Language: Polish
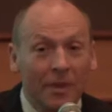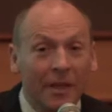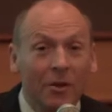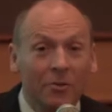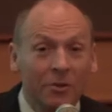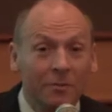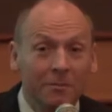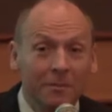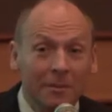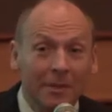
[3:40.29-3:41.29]
tego,
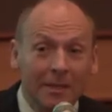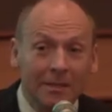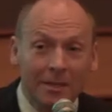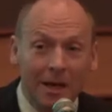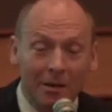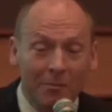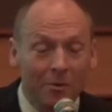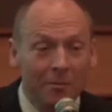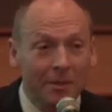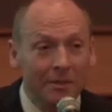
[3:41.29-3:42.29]
czym nas
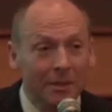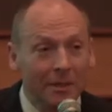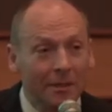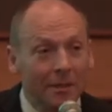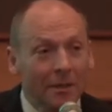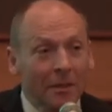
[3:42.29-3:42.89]
karmią media